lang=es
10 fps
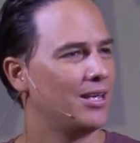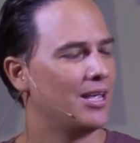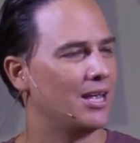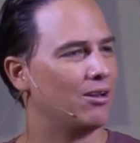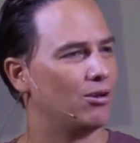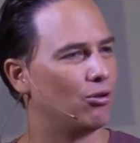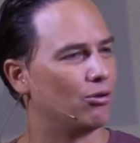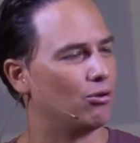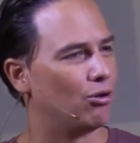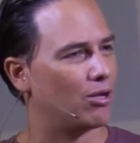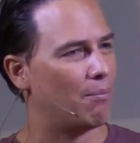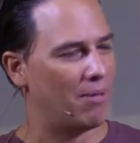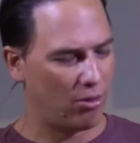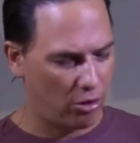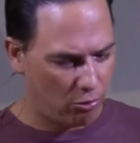Y lo, que
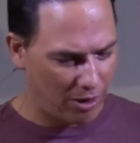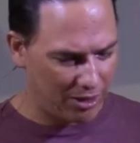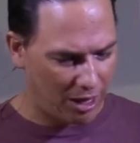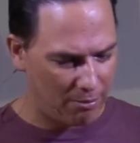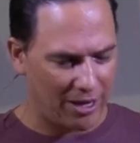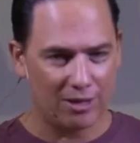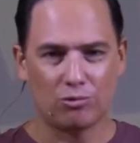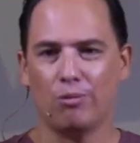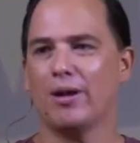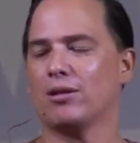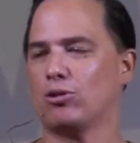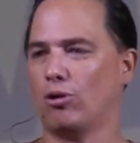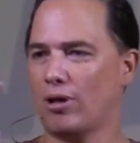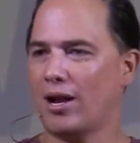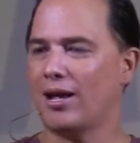me doy cuenta al ver esto y ver
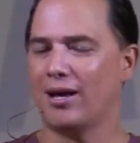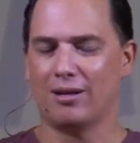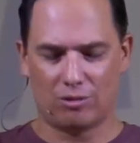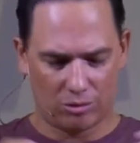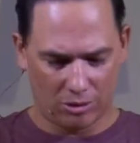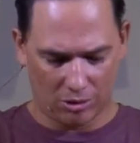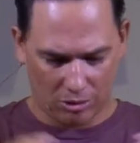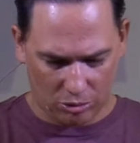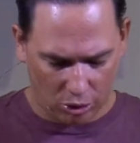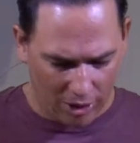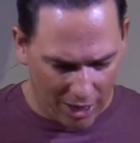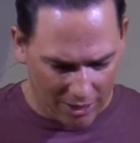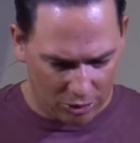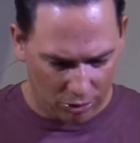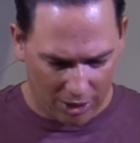toda la, toda la
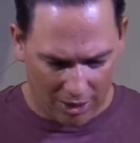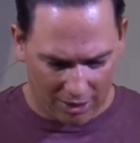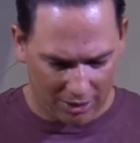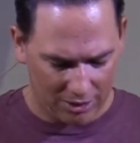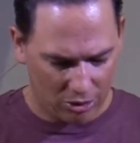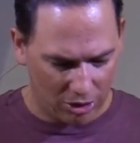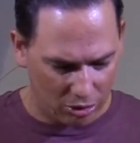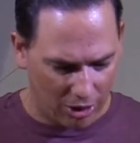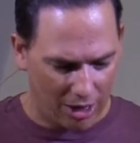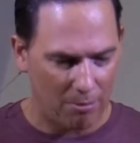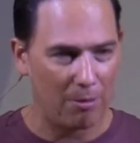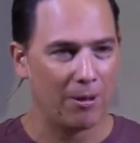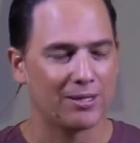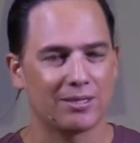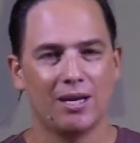historia de redención y toda la
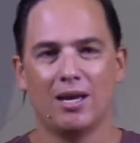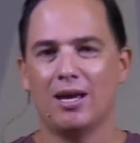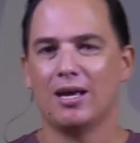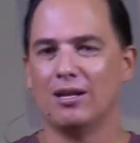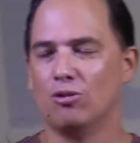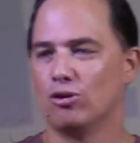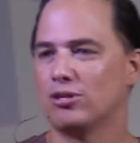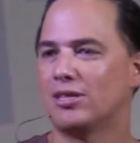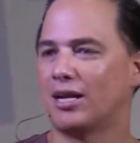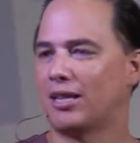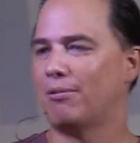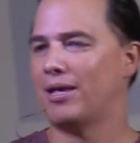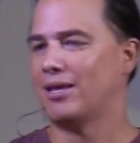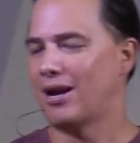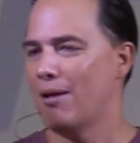Biblia es, no se
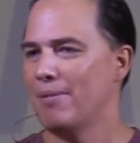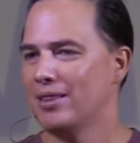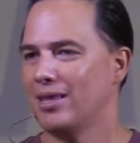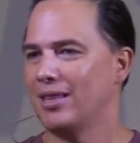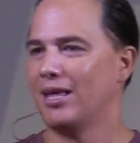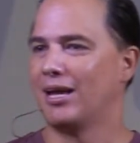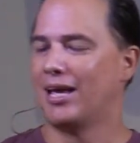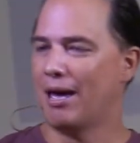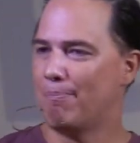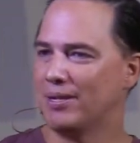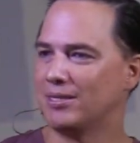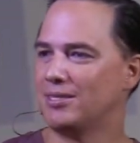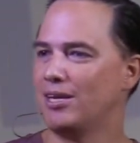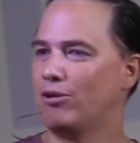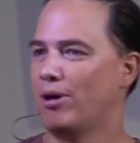trataba de realmente de qué
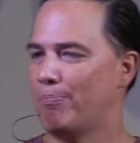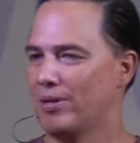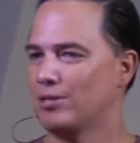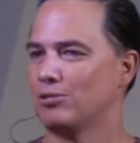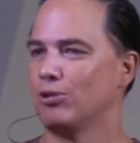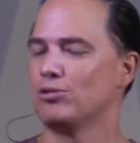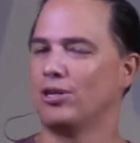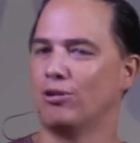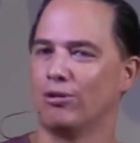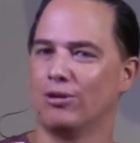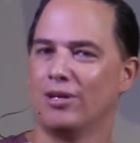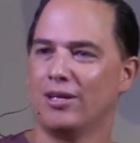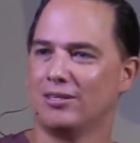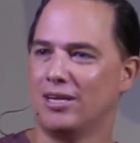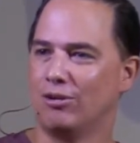peces sí, qué peces no, sino,
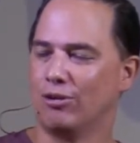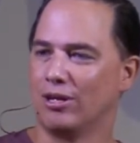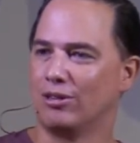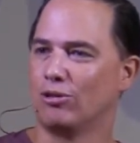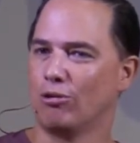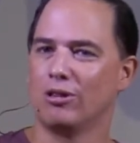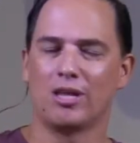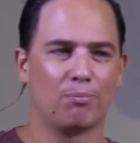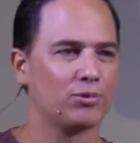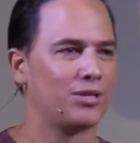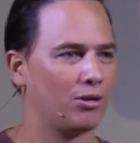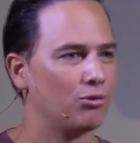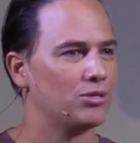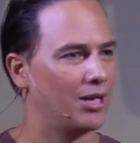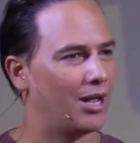sino de todo el tiempo estar
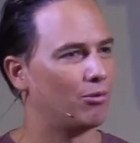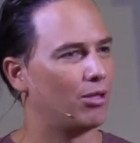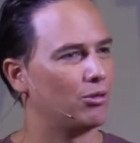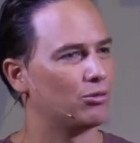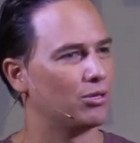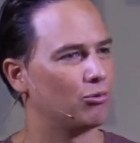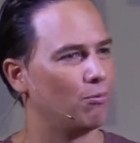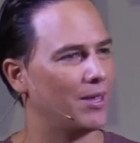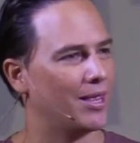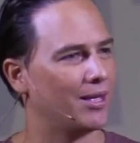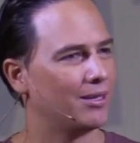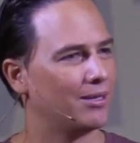considerando a Dios en tu vida.